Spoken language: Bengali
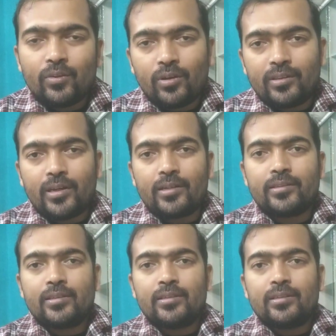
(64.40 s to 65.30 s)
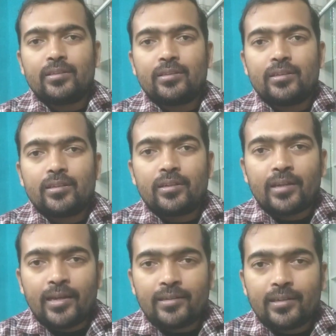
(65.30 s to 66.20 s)
অর্থাৎ
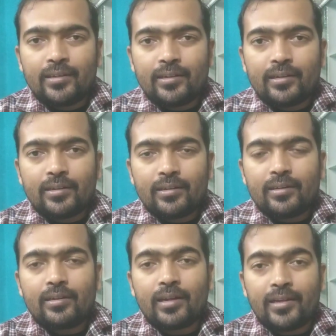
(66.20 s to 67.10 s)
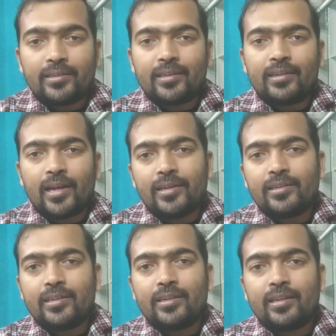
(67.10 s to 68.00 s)
নাইনটি নাইনটি নাইন
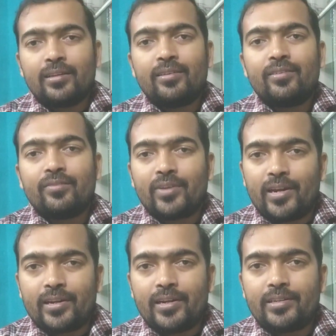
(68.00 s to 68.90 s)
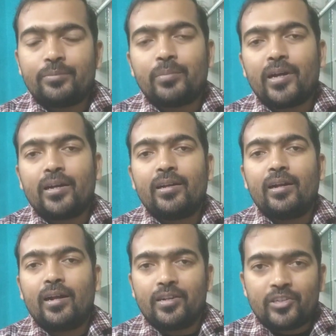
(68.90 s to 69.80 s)
ডিগ্রি ফারেনহাইট বা
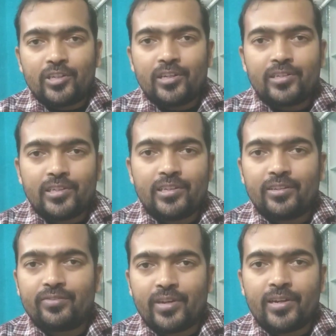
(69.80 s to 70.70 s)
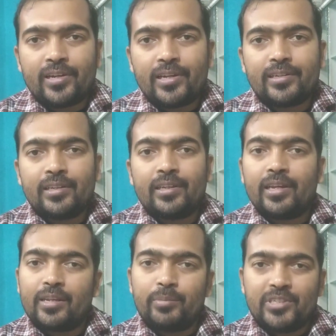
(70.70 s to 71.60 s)
হান্ড্রেড ডিগ্রি ফারেনহাইট
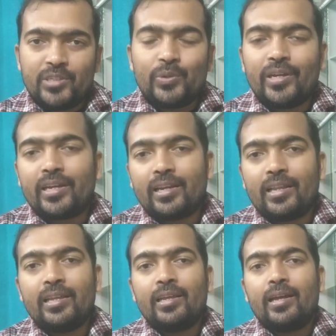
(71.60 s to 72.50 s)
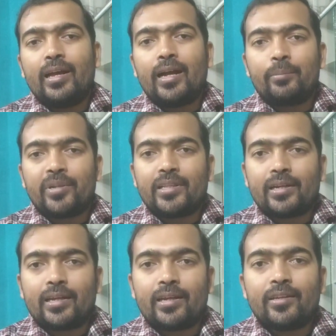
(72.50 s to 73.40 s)
এর বেশি হয়ে গেলে আমরা
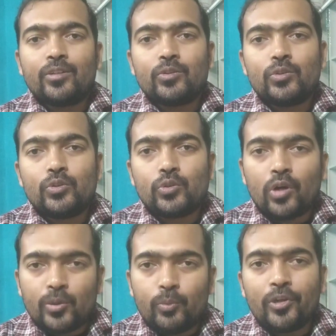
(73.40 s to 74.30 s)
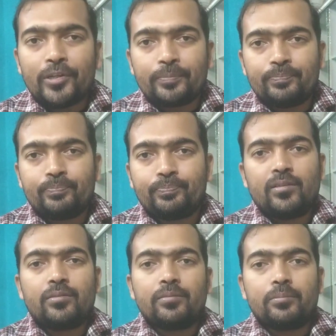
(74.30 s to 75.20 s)
তাকে জ্বর বলি
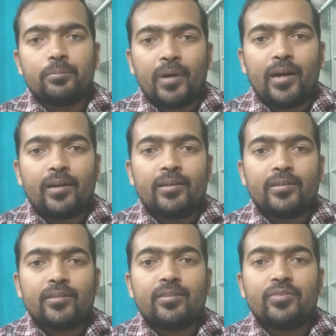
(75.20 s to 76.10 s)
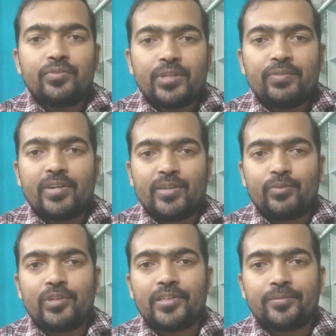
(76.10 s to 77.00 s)
বা ফিভার
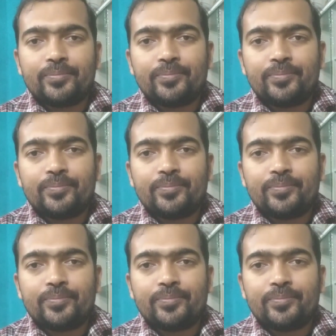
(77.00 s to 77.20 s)
বলি